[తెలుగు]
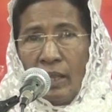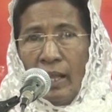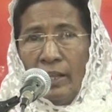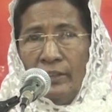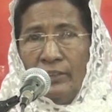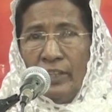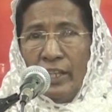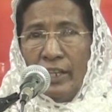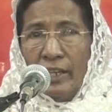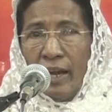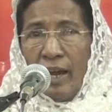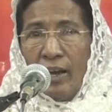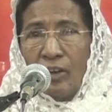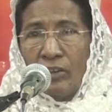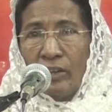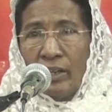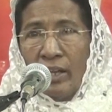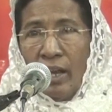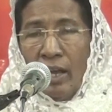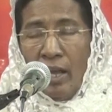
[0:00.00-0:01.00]

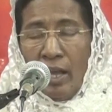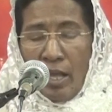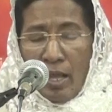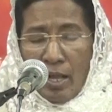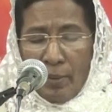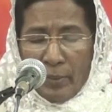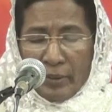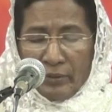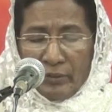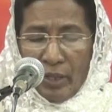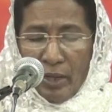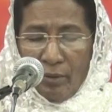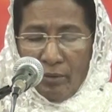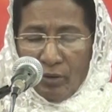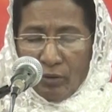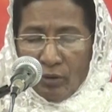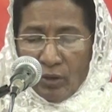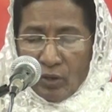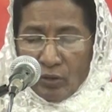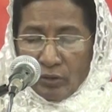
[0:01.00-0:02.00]
అంతేకాకుండా మరి
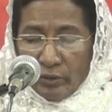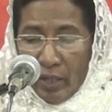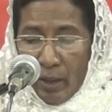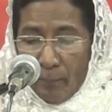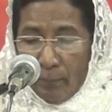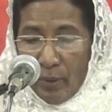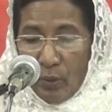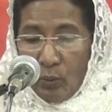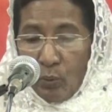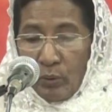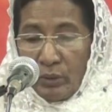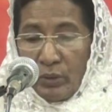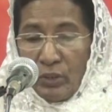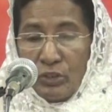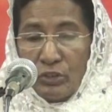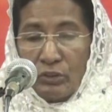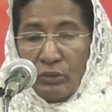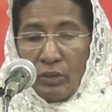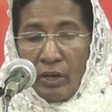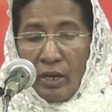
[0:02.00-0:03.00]
దేవుని కొరకు దెబ్బలు
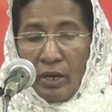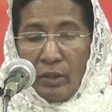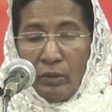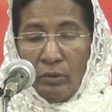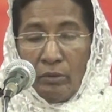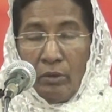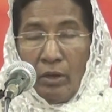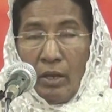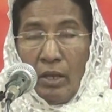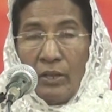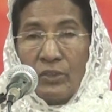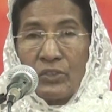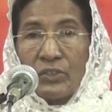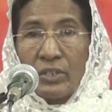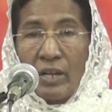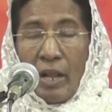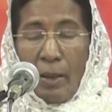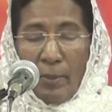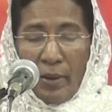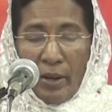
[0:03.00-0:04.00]
కొట్టించుకున్నాడు
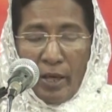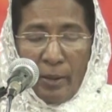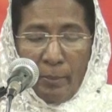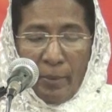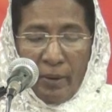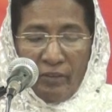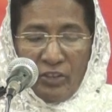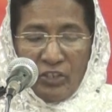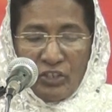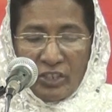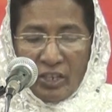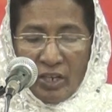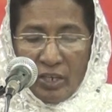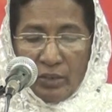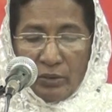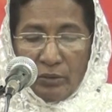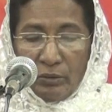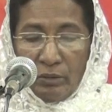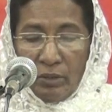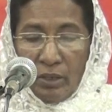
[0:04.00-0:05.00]
శ్రమలు
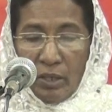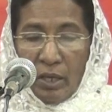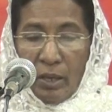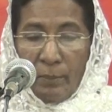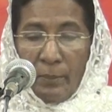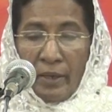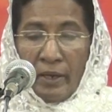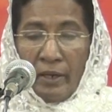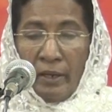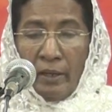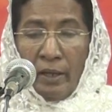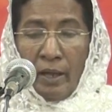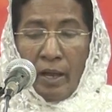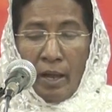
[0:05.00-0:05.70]
అనుభవించాడు మరి